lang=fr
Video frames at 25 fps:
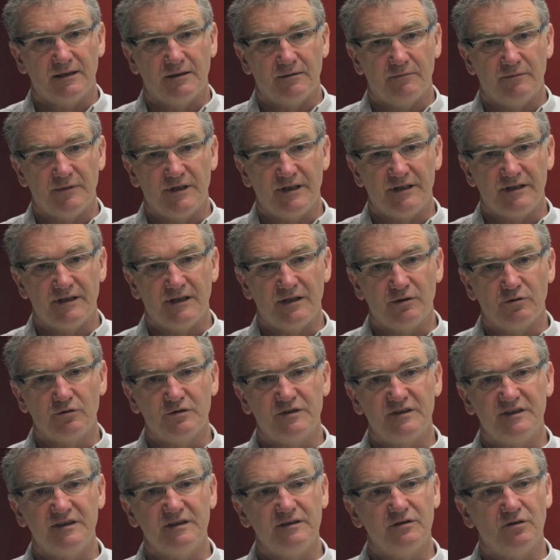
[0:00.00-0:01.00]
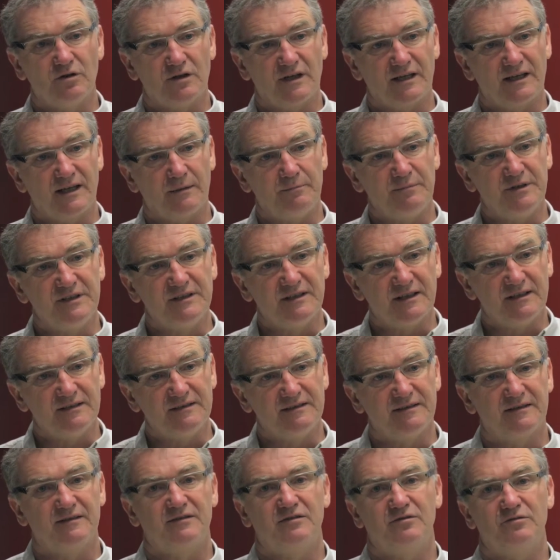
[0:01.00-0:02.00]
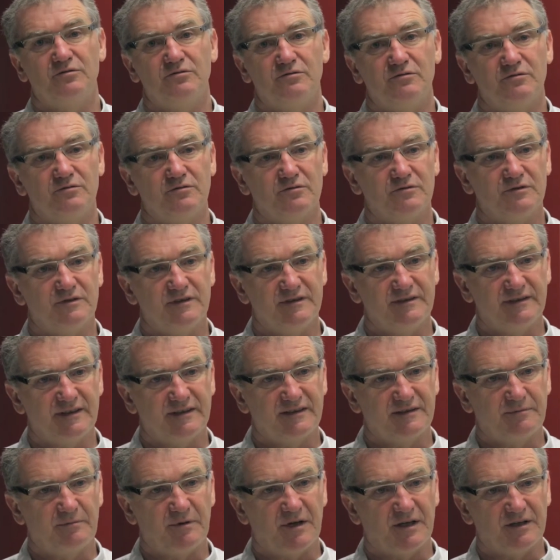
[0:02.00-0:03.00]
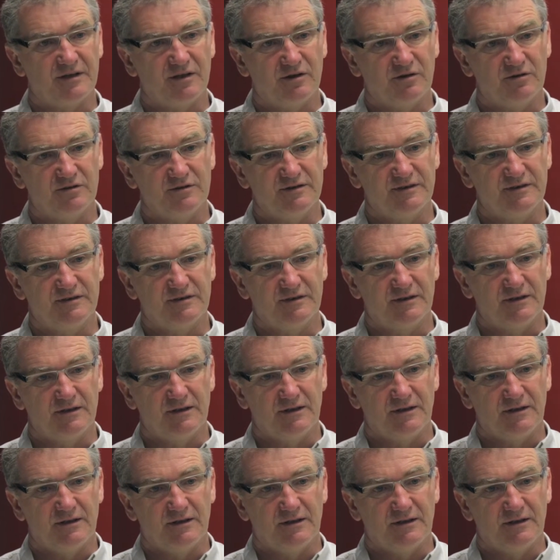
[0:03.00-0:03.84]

mais il est aussi dans la capitalisation des expériences